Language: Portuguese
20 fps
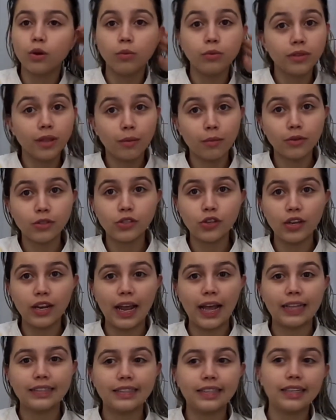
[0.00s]
muito
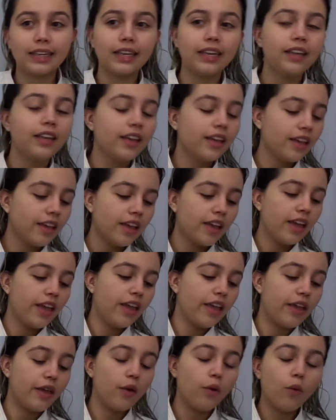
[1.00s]
emocionada, né?
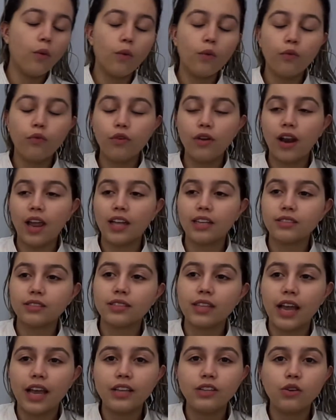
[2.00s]
Eu fui lá no
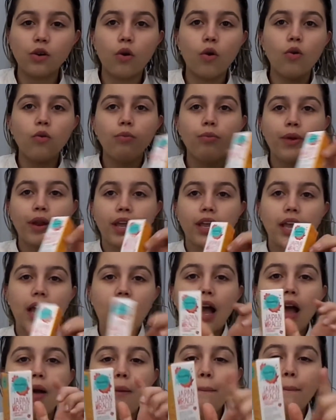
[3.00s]
site, eu comprei
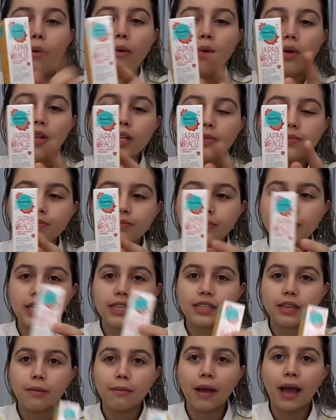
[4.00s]
a ampola
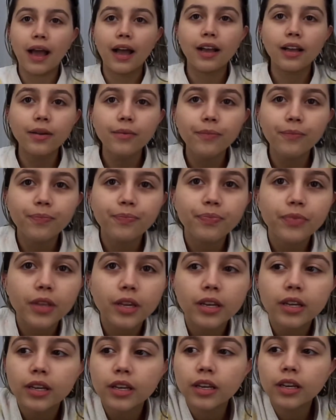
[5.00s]
dessa marca.
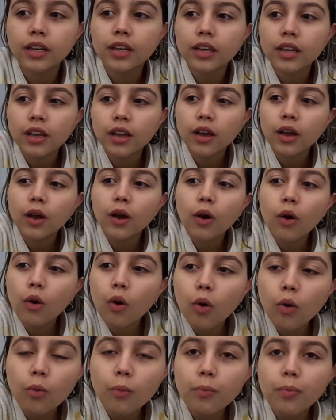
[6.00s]

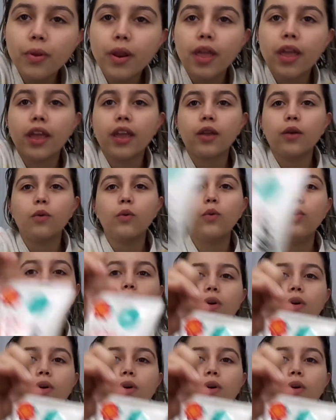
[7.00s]
Comprei o